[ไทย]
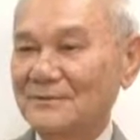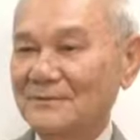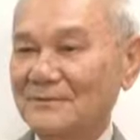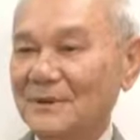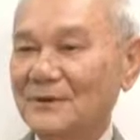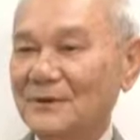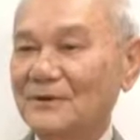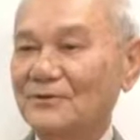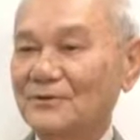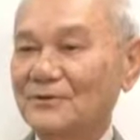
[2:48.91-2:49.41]

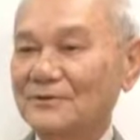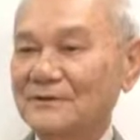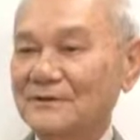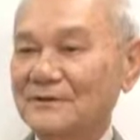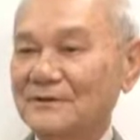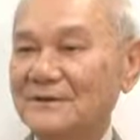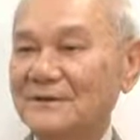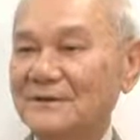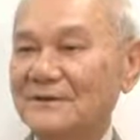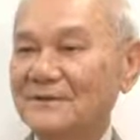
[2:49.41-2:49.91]
เป็นคน
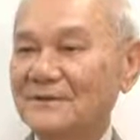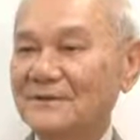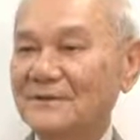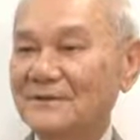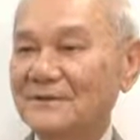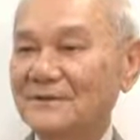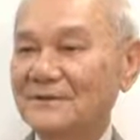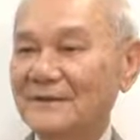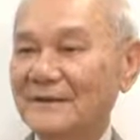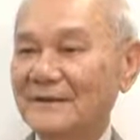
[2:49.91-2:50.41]
ที่
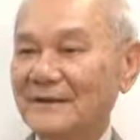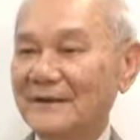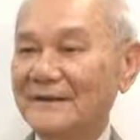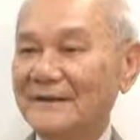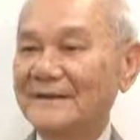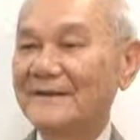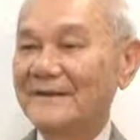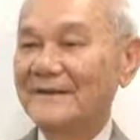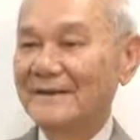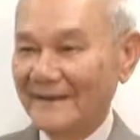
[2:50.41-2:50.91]
เห็น
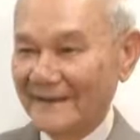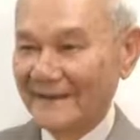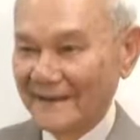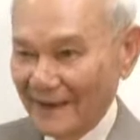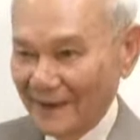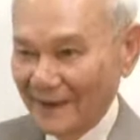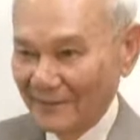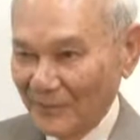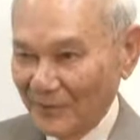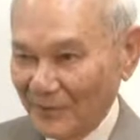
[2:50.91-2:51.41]
ดีเห็น
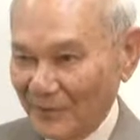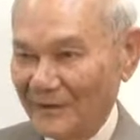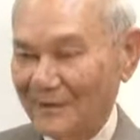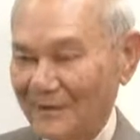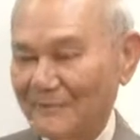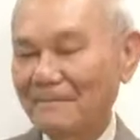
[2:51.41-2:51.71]
งามด้วย